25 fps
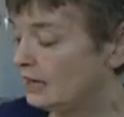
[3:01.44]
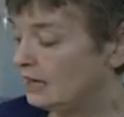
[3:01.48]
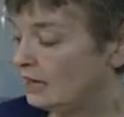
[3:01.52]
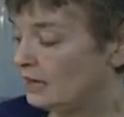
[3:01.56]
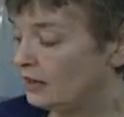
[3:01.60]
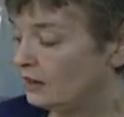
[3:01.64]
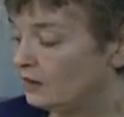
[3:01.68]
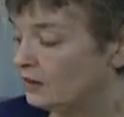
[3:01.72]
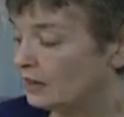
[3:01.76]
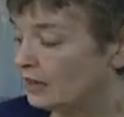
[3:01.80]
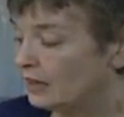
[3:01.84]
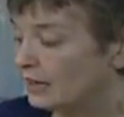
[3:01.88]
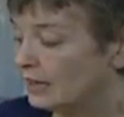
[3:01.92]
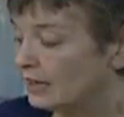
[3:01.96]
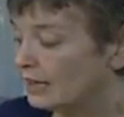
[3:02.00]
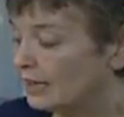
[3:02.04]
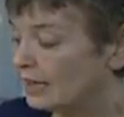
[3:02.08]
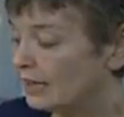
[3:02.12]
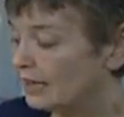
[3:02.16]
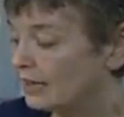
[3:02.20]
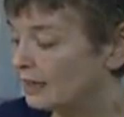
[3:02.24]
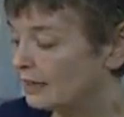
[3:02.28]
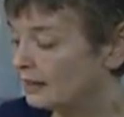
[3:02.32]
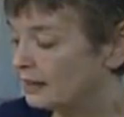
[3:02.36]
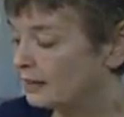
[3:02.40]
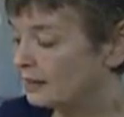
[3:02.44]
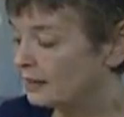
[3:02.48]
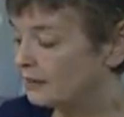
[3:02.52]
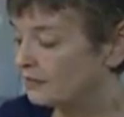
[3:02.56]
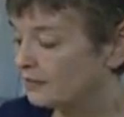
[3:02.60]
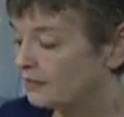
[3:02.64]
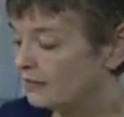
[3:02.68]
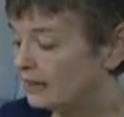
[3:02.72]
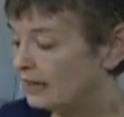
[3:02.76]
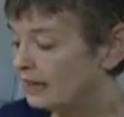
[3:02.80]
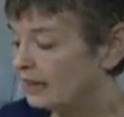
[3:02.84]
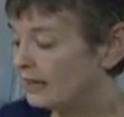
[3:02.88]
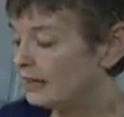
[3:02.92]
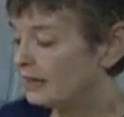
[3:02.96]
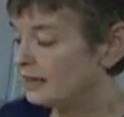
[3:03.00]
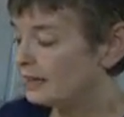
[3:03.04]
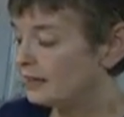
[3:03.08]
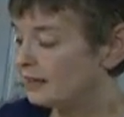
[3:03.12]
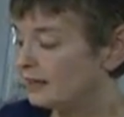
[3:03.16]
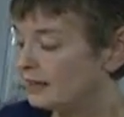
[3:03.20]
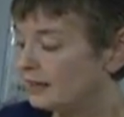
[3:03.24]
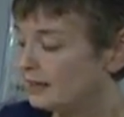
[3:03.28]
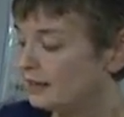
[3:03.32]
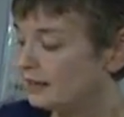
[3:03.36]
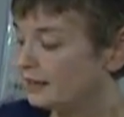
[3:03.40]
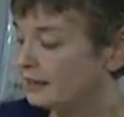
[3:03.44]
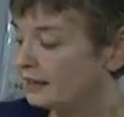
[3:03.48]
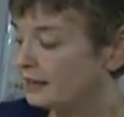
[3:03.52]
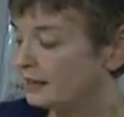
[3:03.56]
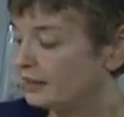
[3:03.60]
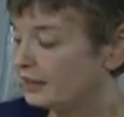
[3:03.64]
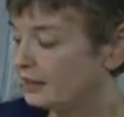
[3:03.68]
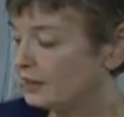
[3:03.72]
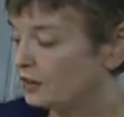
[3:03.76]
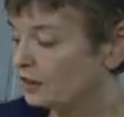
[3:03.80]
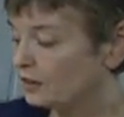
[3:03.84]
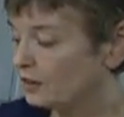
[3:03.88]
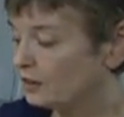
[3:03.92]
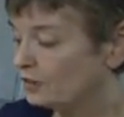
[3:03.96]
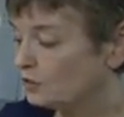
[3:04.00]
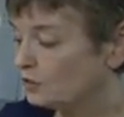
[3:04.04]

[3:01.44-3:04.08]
Allora, la carne va, eh,